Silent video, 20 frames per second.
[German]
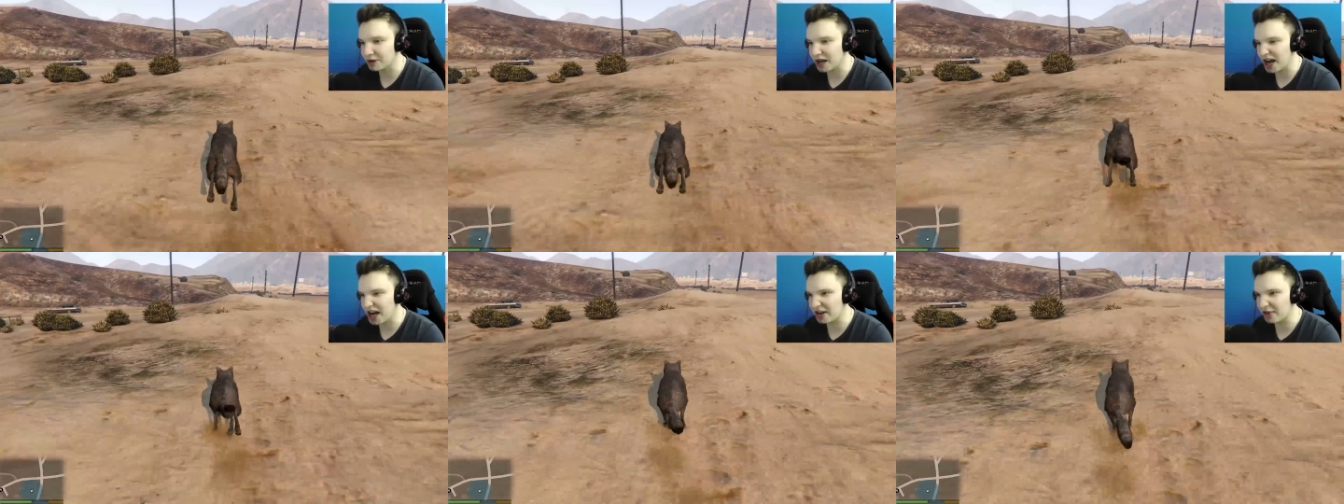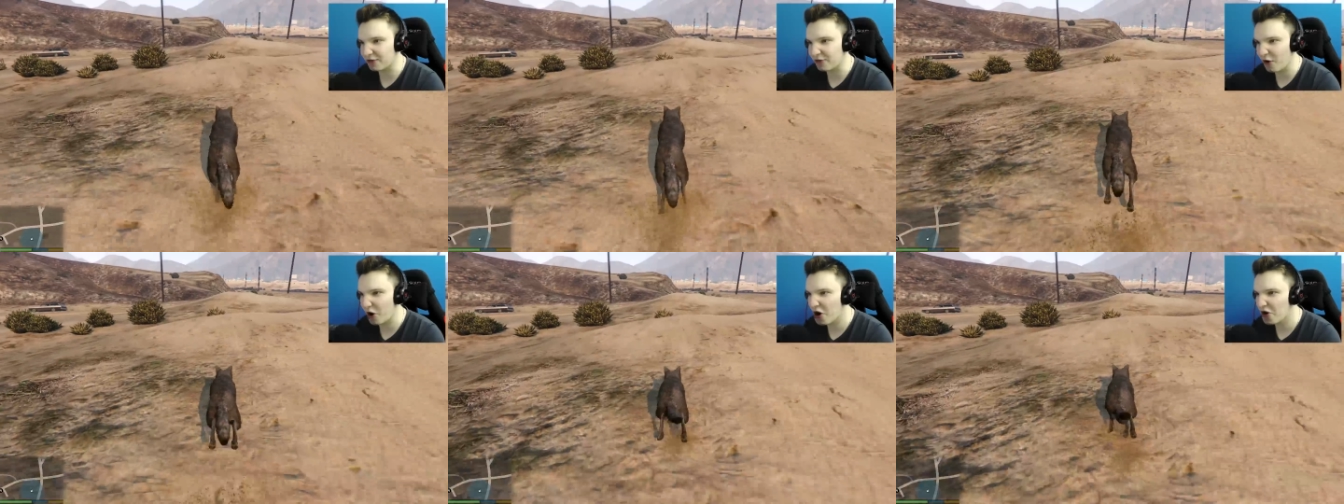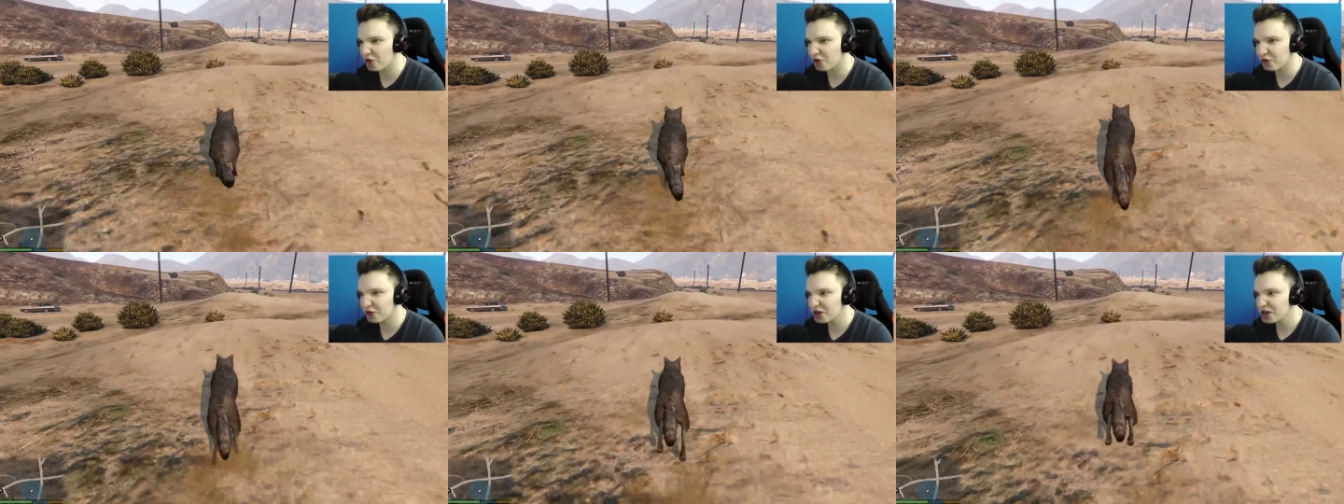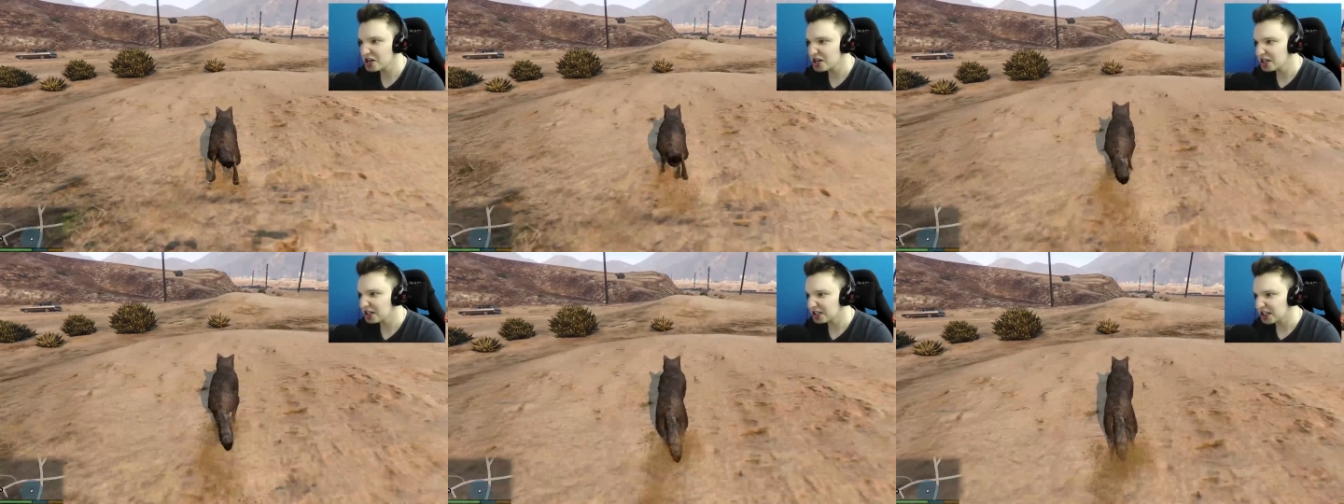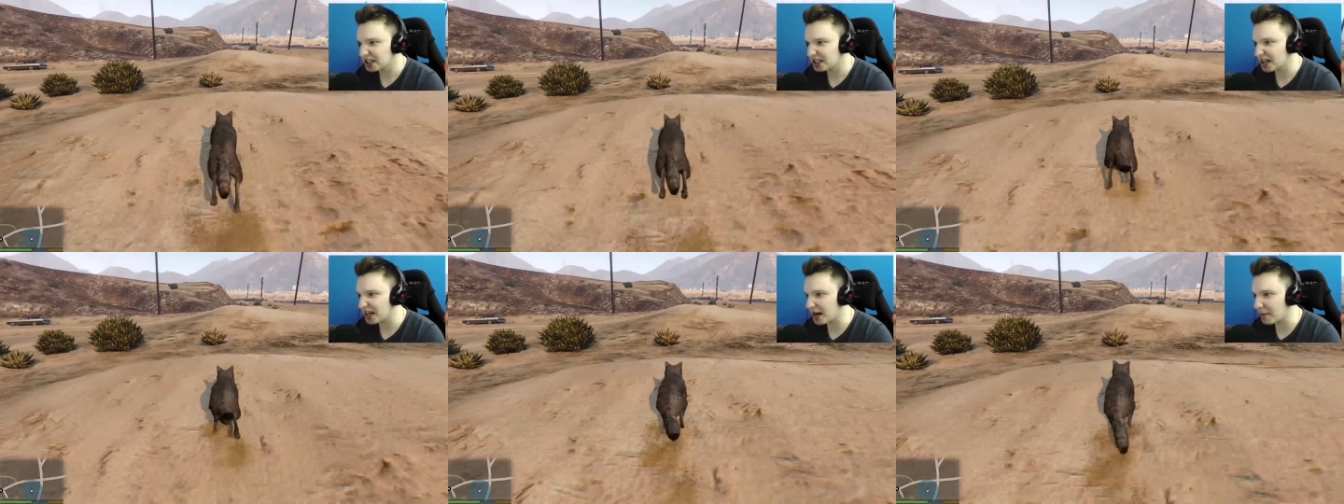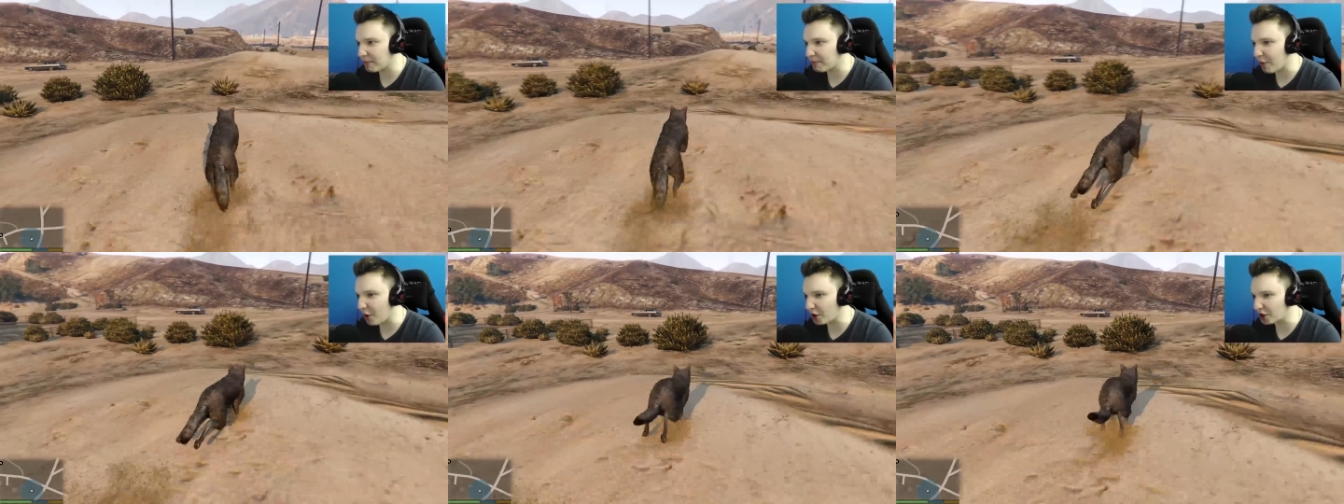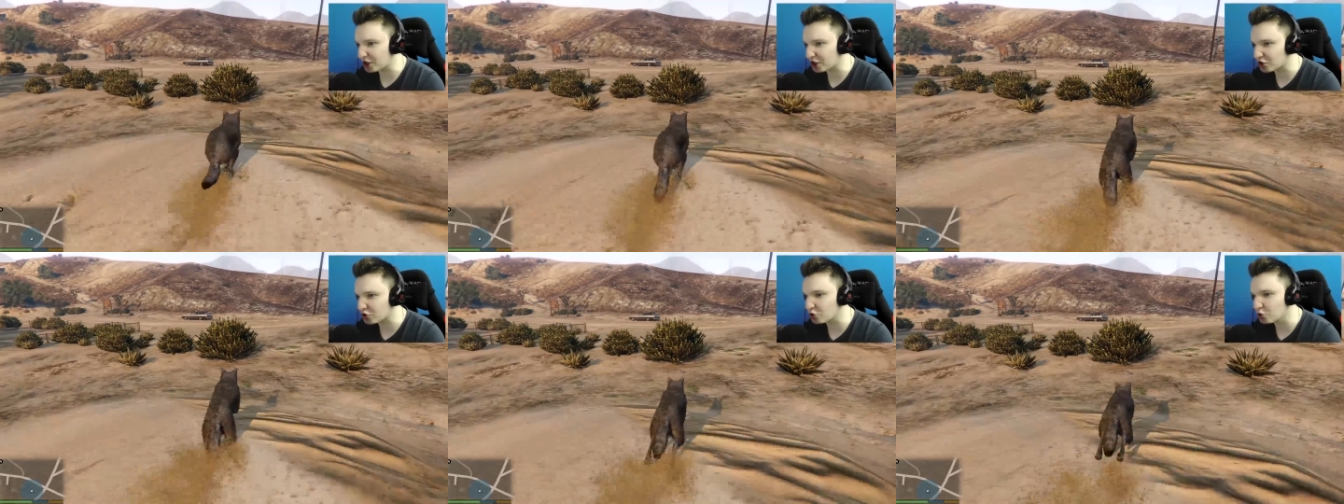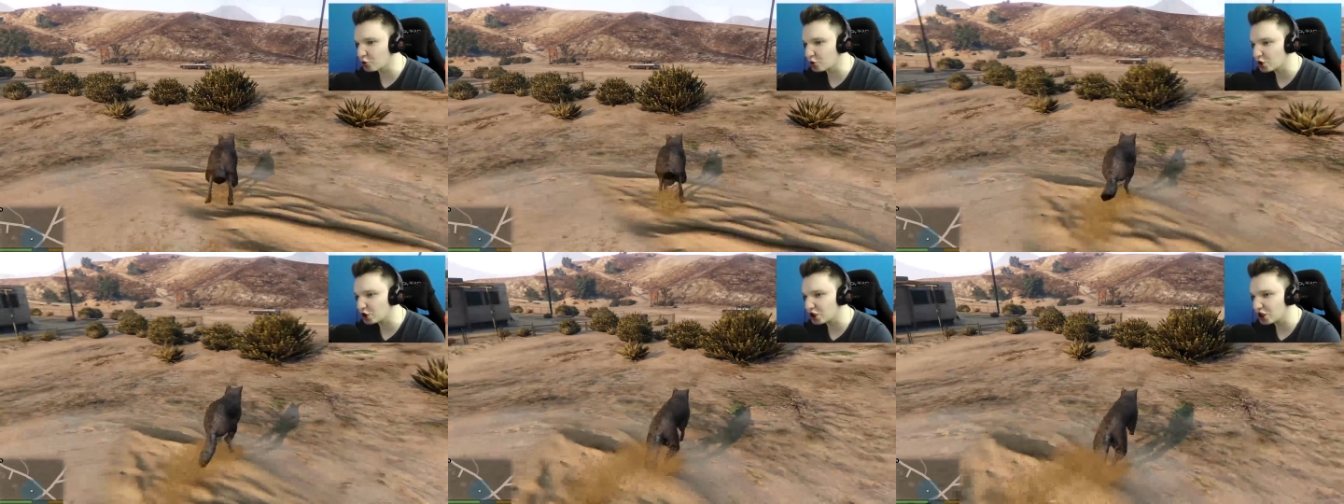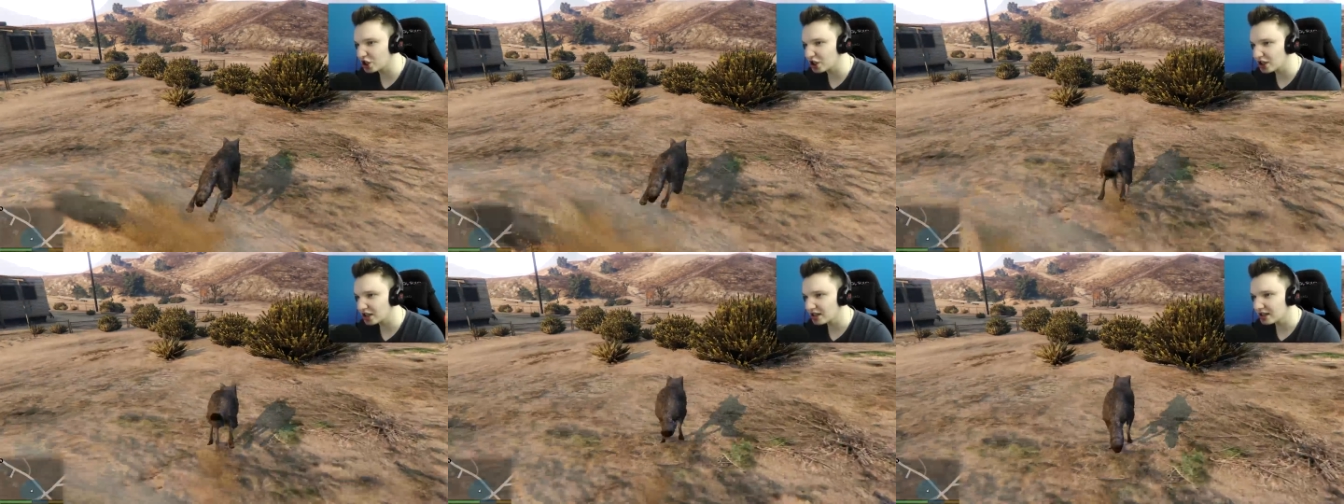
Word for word: Ein Wolf, der seine Beute sucht.